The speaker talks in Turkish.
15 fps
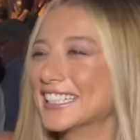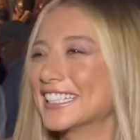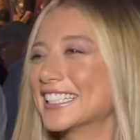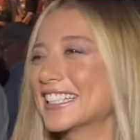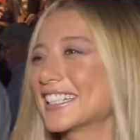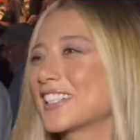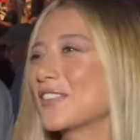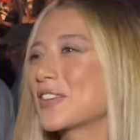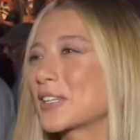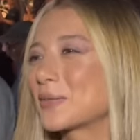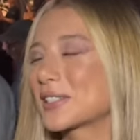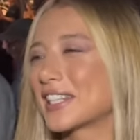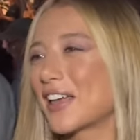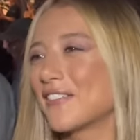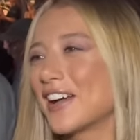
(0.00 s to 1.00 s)
E, tabii
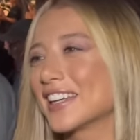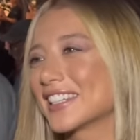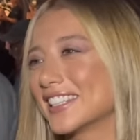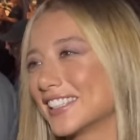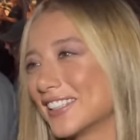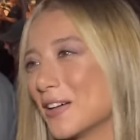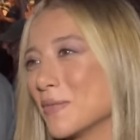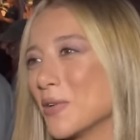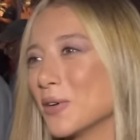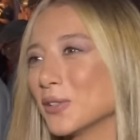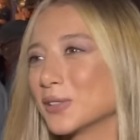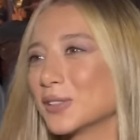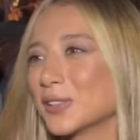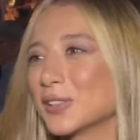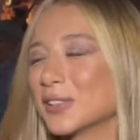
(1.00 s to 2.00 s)
ki bir seven kitlem
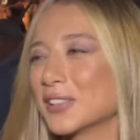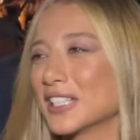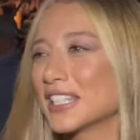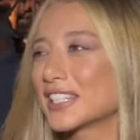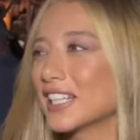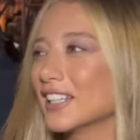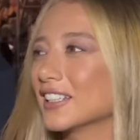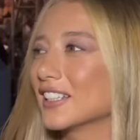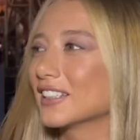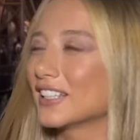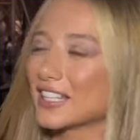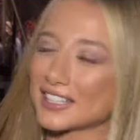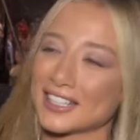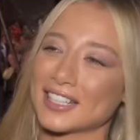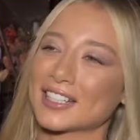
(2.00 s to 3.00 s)
oldu.
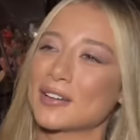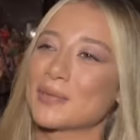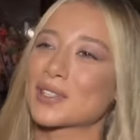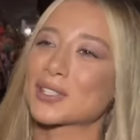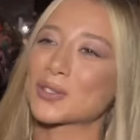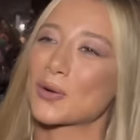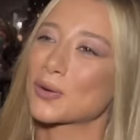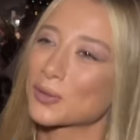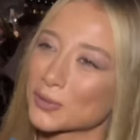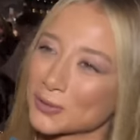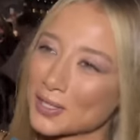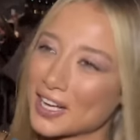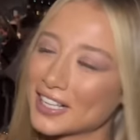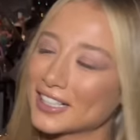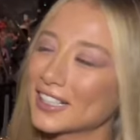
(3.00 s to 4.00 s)
İnsanların desteklemesi çok
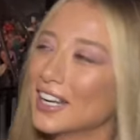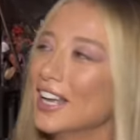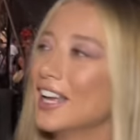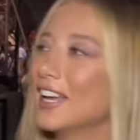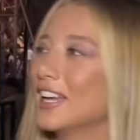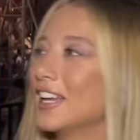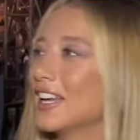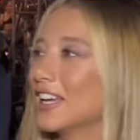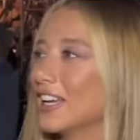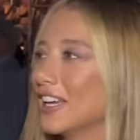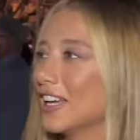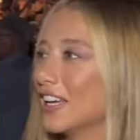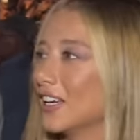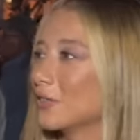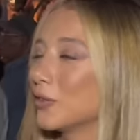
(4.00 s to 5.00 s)
güzel.
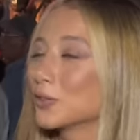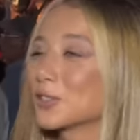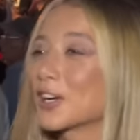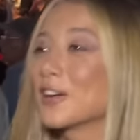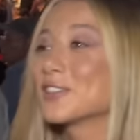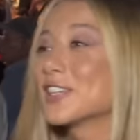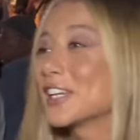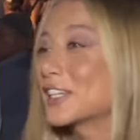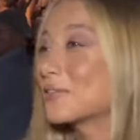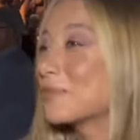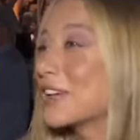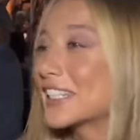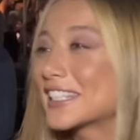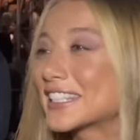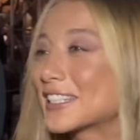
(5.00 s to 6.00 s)
E, fotoğraf
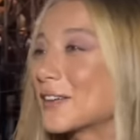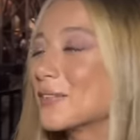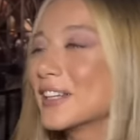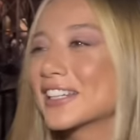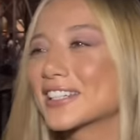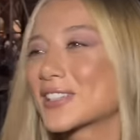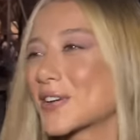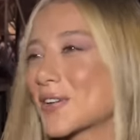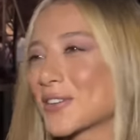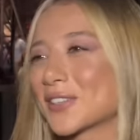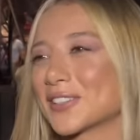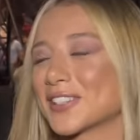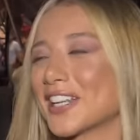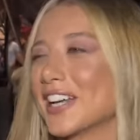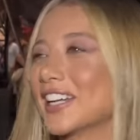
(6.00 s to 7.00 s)
çekilmek istemeleri
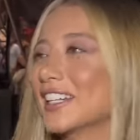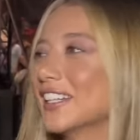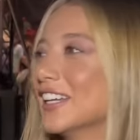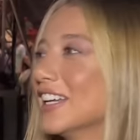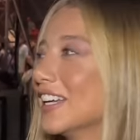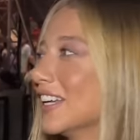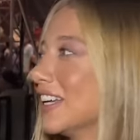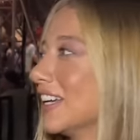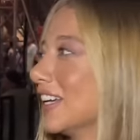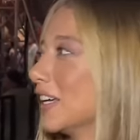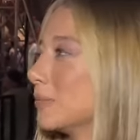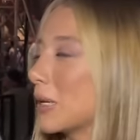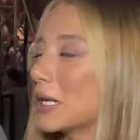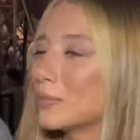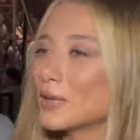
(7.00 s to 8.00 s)
çok güzel.
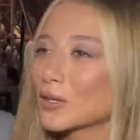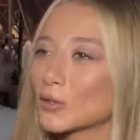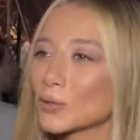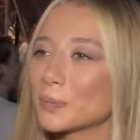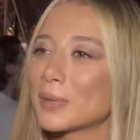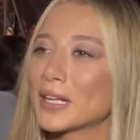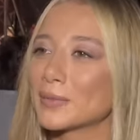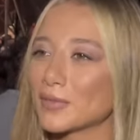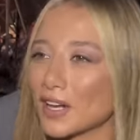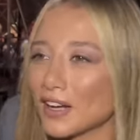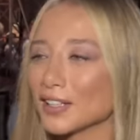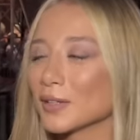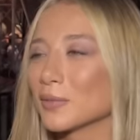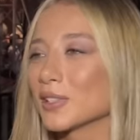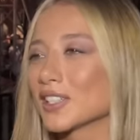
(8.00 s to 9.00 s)
E, benimle gülüp benimle
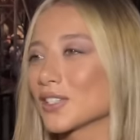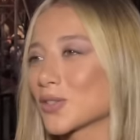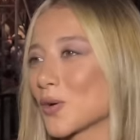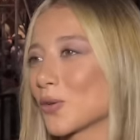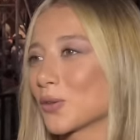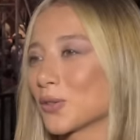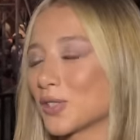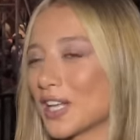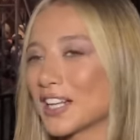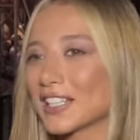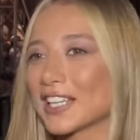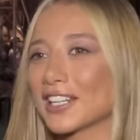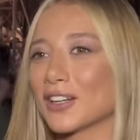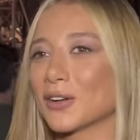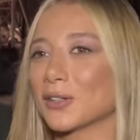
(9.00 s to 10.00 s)
ağlamaları çok güzel.
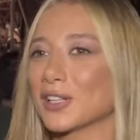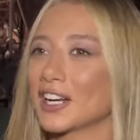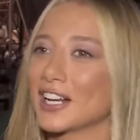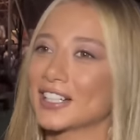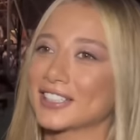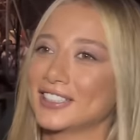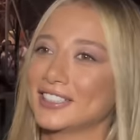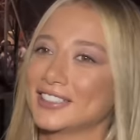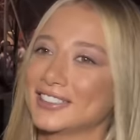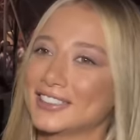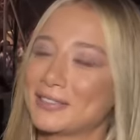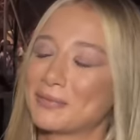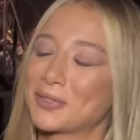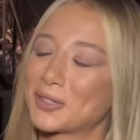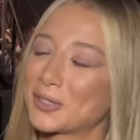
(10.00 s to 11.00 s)
Genel olarak
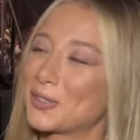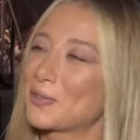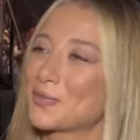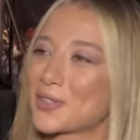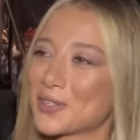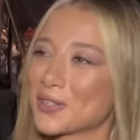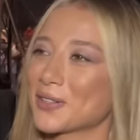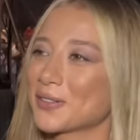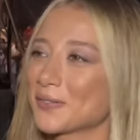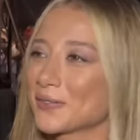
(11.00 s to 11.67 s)
mutluyum çok.